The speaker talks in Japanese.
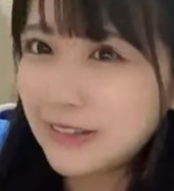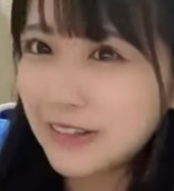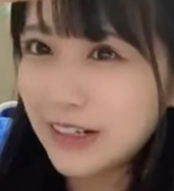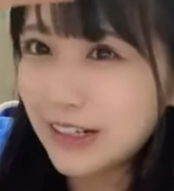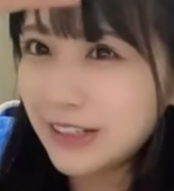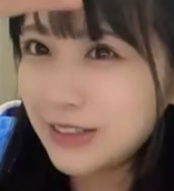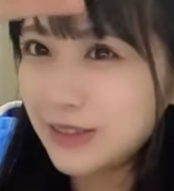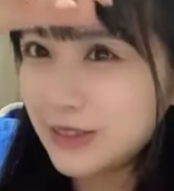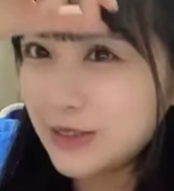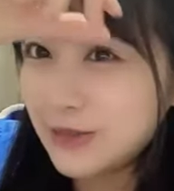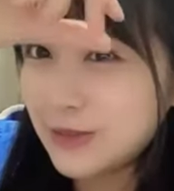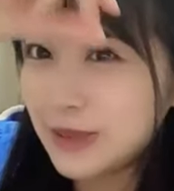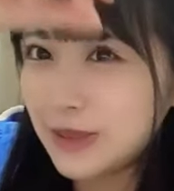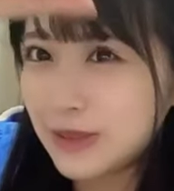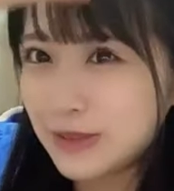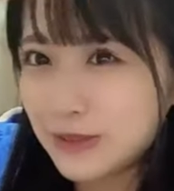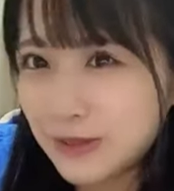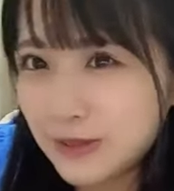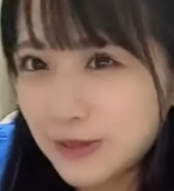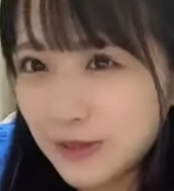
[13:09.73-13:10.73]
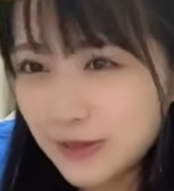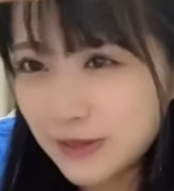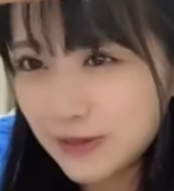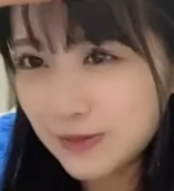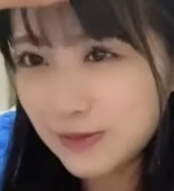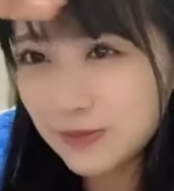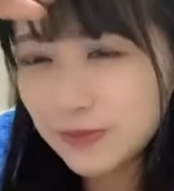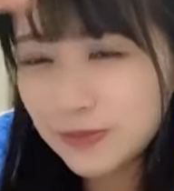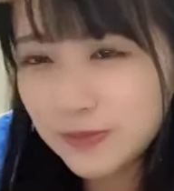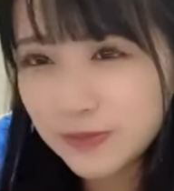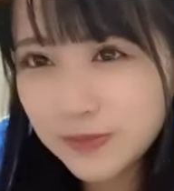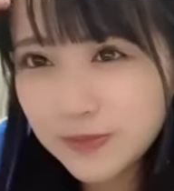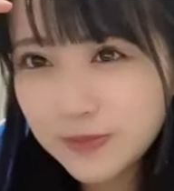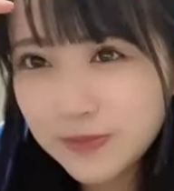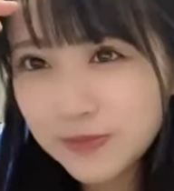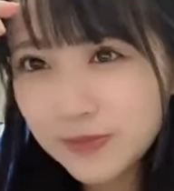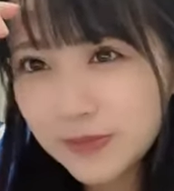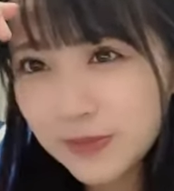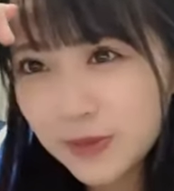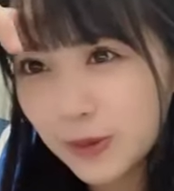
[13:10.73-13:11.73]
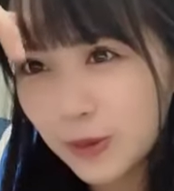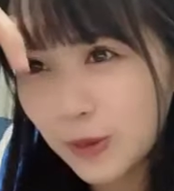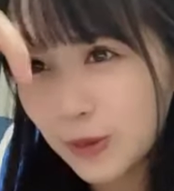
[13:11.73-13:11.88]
アイドルメイクをえそう